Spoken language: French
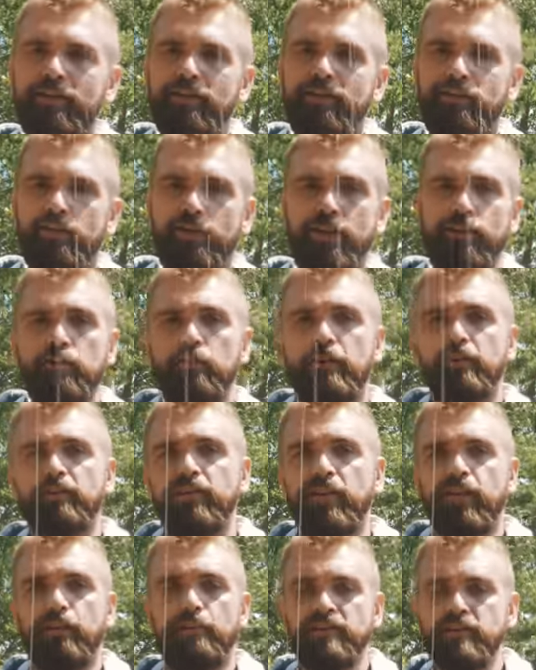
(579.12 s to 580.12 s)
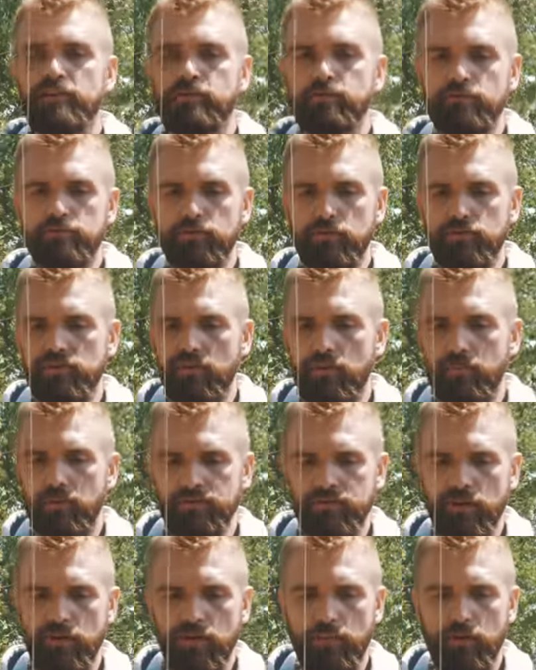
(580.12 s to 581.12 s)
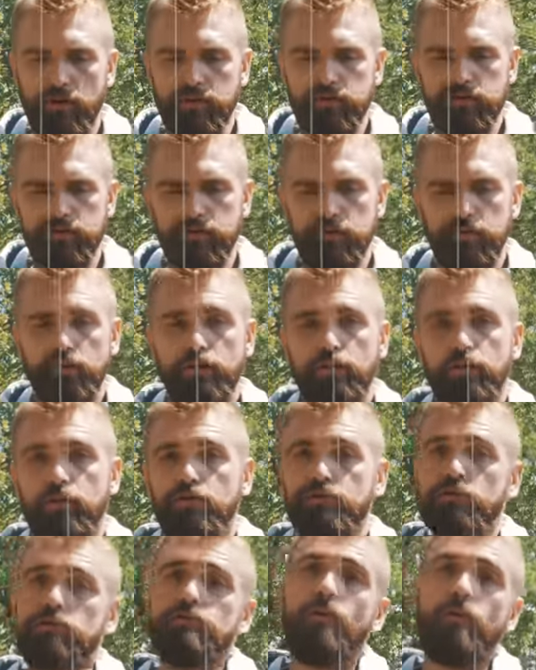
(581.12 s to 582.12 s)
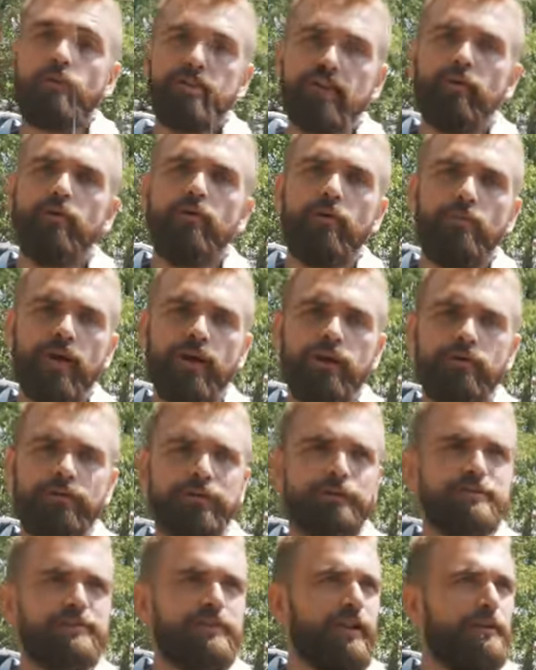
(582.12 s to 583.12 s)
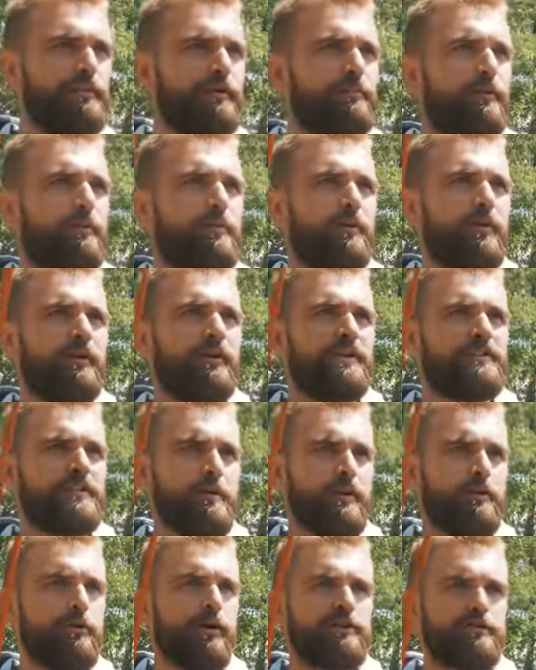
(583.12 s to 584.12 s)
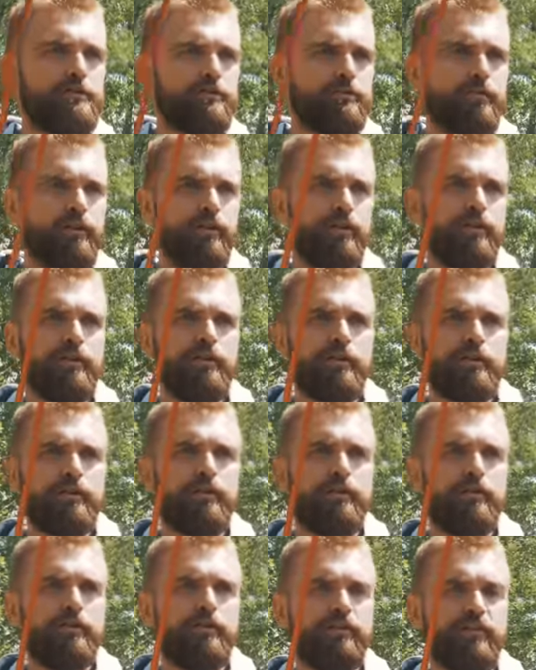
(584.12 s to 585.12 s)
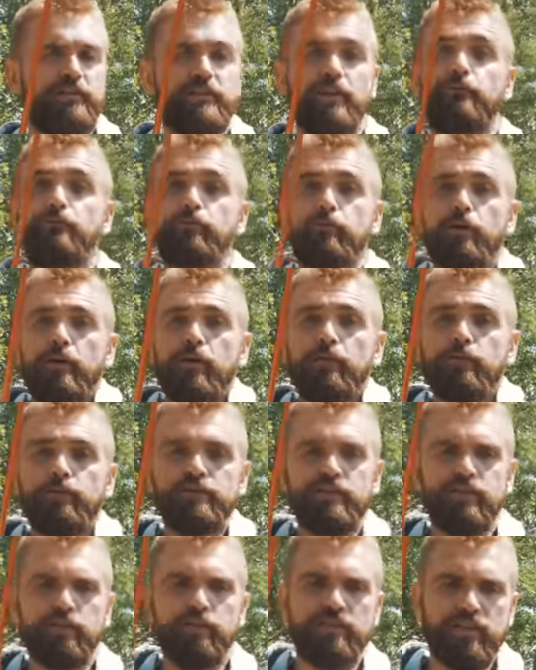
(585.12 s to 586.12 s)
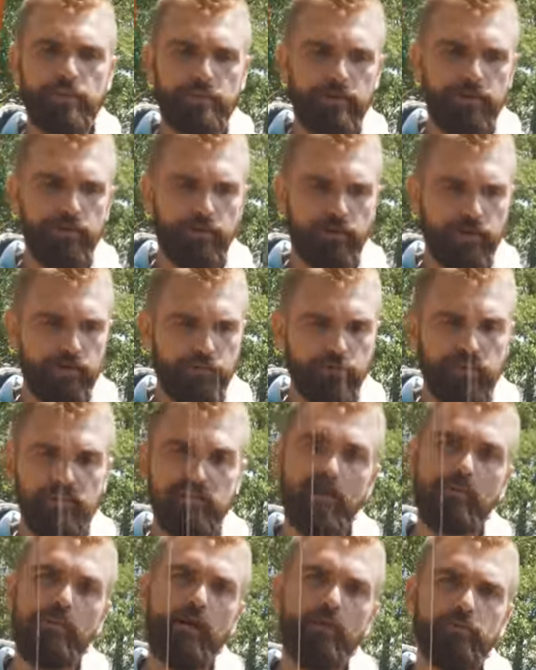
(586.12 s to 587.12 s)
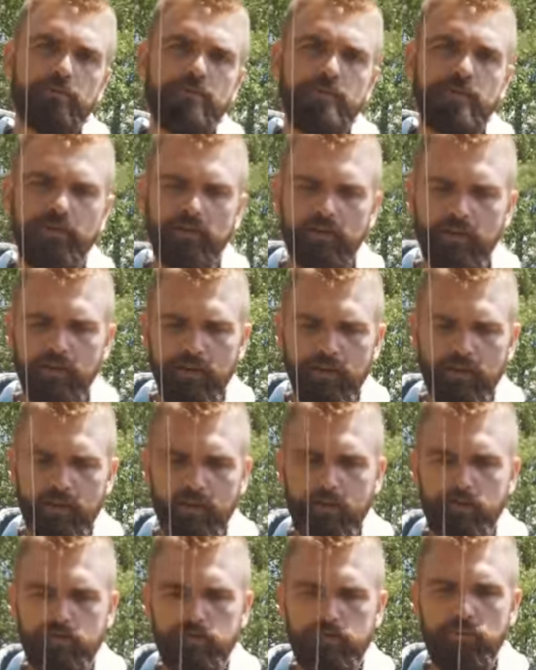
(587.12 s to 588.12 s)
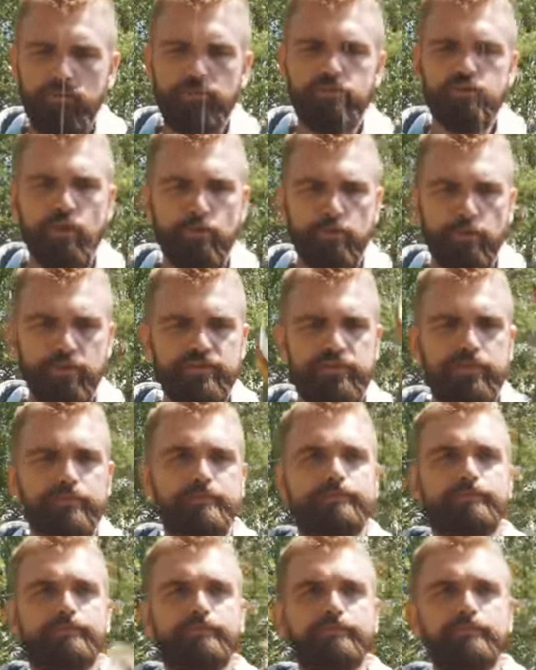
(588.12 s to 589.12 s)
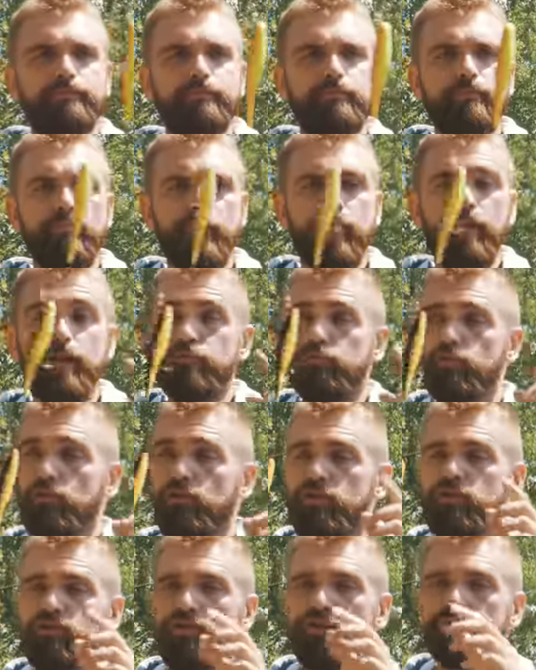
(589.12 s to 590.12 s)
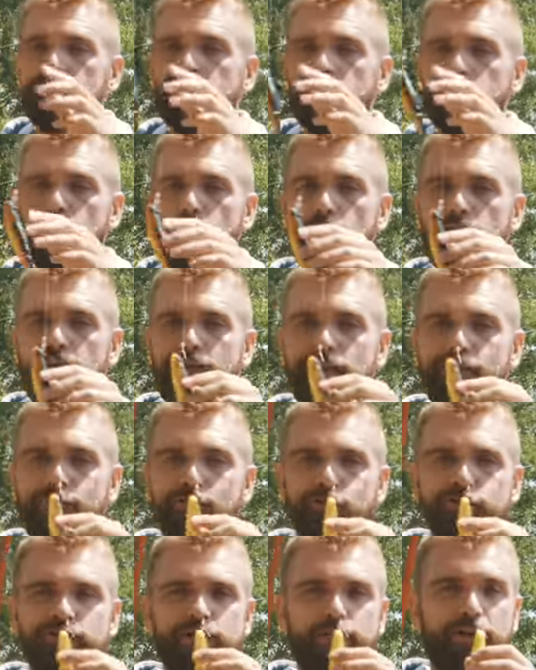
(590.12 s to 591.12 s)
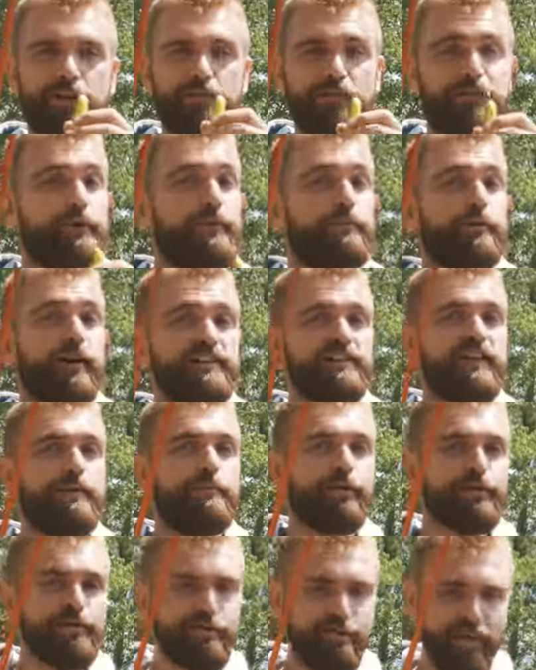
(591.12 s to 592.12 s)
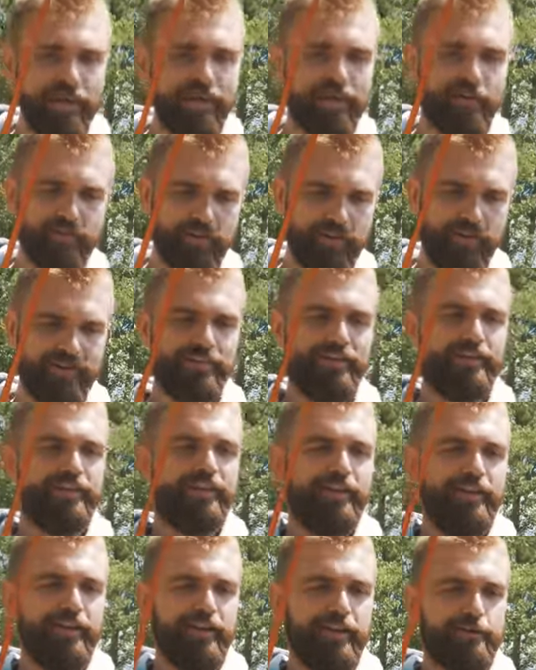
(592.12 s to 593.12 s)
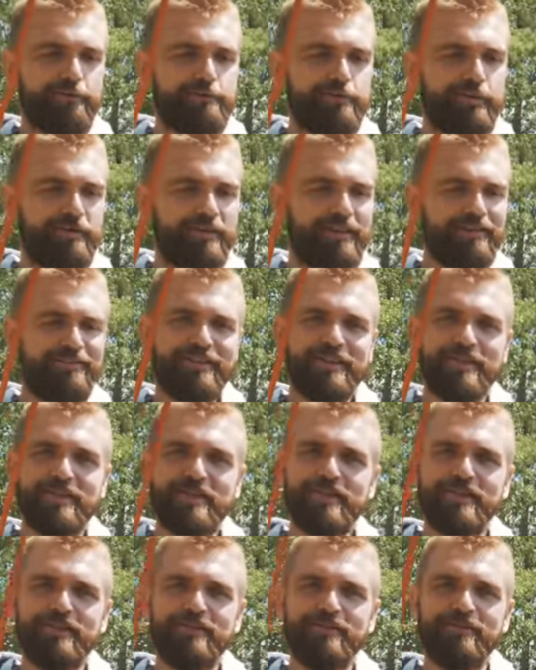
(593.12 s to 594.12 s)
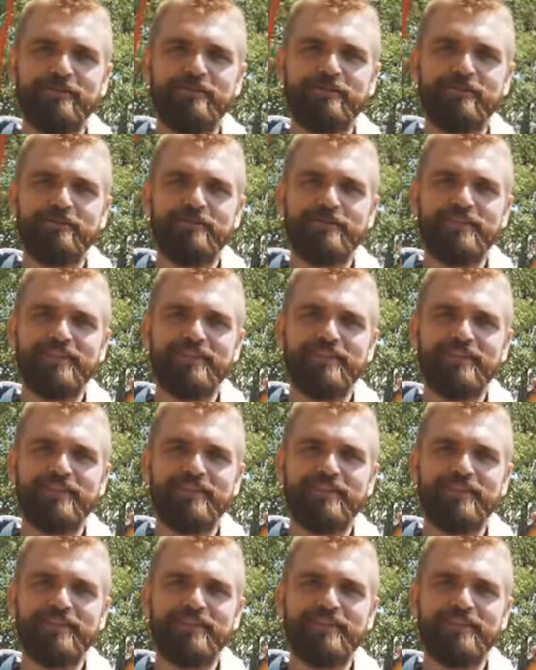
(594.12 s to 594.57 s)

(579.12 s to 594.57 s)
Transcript: Dans les commentaires, bah, dites-nous ce que vous avez pensé de la box. Euh, que ce soit en bien ou en mal, on est aussi là bah, pour prendre les améliorations. Euh, on essaie toujours, bah, nous aussi, de s'améliorer, donc n'hésitez pas à nous dire euh, ce que vous en pensez. Là-dessus, moi je vais continuer gentiment les vidéos, il me reste la box mère à faire, et ensuite on a fini, donc je vous